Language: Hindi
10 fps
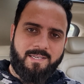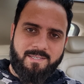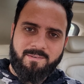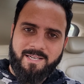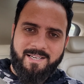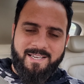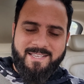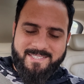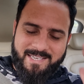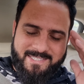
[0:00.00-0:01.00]
असल
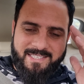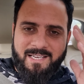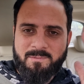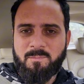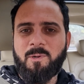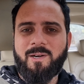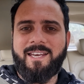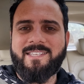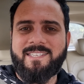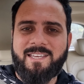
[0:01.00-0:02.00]
गाइज कैसे हैं आप सब लोग
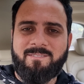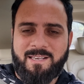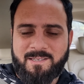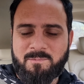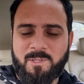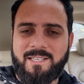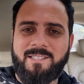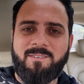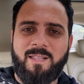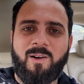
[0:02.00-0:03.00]
खरीद से हैं वेलकम टू
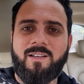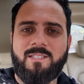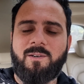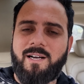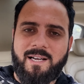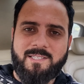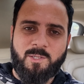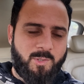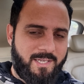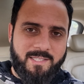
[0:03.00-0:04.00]
अनदर व्लॉग तो आज
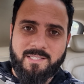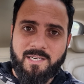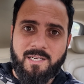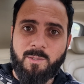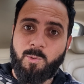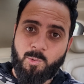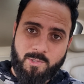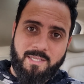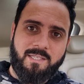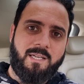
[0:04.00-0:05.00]
जुनेद का
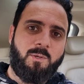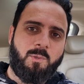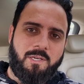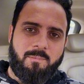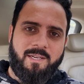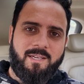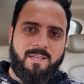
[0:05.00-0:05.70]
दूसरा दिन है यूके में